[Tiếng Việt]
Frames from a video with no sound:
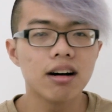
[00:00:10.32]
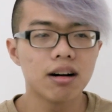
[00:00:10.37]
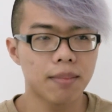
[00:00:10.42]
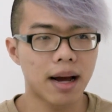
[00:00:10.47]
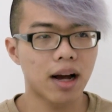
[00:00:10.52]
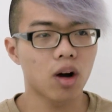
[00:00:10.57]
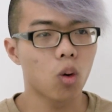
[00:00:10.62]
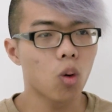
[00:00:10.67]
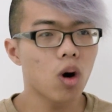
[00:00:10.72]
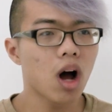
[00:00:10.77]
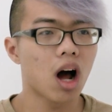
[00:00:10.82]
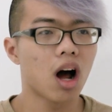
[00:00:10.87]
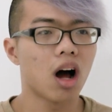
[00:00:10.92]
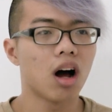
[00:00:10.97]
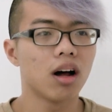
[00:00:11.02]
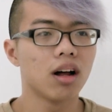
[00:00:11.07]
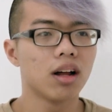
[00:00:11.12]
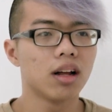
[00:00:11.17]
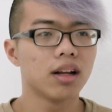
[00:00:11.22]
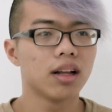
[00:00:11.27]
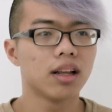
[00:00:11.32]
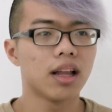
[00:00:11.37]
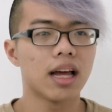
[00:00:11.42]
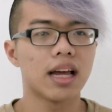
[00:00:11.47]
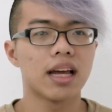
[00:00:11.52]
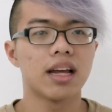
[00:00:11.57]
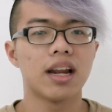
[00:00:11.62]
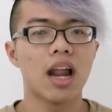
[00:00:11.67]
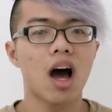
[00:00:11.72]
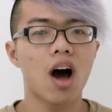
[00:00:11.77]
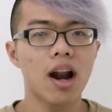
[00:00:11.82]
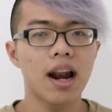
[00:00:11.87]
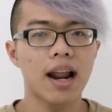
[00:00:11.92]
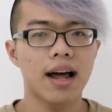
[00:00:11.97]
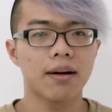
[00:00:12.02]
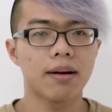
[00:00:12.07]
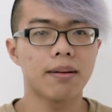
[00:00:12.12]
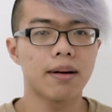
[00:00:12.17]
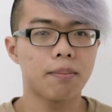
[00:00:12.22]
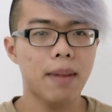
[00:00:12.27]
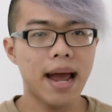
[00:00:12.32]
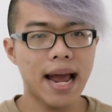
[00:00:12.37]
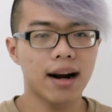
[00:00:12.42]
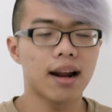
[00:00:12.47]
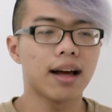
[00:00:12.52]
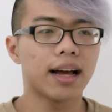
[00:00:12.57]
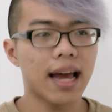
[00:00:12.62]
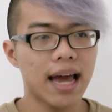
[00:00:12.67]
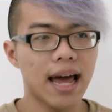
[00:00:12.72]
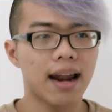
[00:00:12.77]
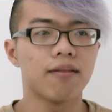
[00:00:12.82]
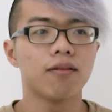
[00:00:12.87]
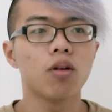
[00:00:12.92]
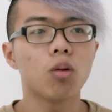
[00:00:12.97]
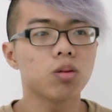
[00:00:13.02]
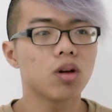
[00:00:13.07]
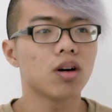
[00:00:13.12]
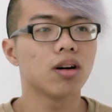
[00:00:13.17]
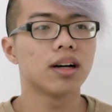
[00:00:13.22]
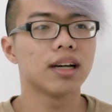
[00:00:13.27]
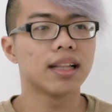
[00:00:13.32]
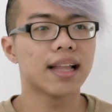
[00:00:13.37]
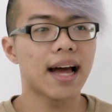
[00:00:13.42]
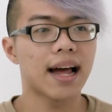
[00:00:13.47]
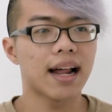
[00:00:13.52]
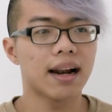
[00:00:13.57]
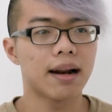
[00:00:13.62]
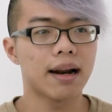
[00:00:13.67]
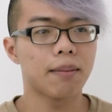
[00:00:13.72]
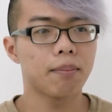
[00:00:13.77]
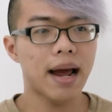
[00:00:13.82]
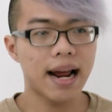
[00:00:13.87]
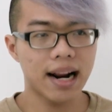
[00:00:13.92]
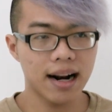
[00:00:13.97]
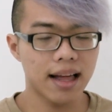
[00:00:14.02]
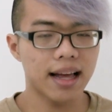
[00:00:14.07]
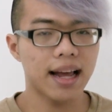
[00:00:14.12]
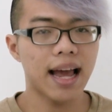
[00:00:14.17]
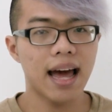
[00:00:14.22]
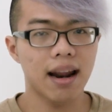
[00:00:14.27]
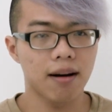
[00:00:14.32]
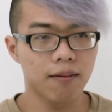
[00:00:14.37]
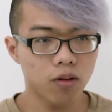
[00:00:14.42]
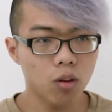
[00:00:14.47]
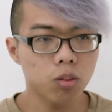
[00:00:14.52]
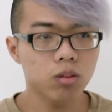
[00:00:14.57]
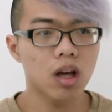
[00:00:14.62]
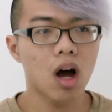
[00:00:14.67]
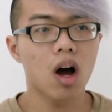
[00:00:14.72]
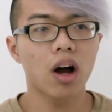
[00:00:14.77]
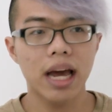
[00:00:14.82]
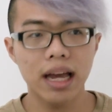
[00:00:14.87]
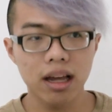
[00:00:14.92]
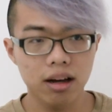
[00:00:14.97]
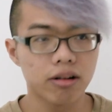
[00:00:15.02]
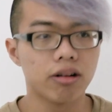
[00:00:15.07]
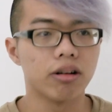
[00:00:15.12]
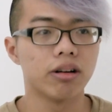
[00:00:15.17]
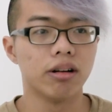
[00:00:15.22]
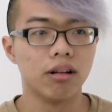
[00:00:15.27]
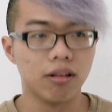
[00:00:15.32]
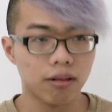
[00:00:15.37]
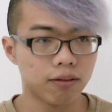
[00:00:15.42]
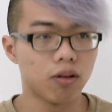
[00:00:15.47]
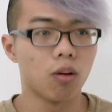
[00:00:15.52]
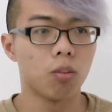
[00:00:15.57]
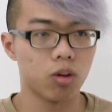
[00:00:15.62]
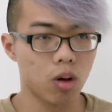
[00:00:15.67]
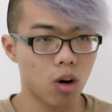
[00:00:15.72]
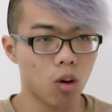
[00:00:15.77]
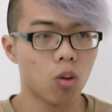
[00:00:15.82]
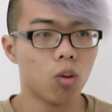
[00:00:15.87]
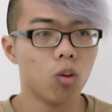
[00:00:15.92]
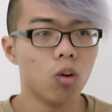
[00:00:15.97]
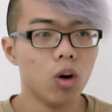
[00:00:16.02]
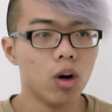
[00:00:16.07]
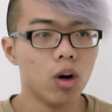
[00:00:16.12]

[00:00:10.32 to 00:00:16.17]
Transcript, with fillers: gương mặt của họ, thì đó là mang lại cái hạnh phúc cho người ta, mang lại cái hạnh phúc cho cái người được phục vụ.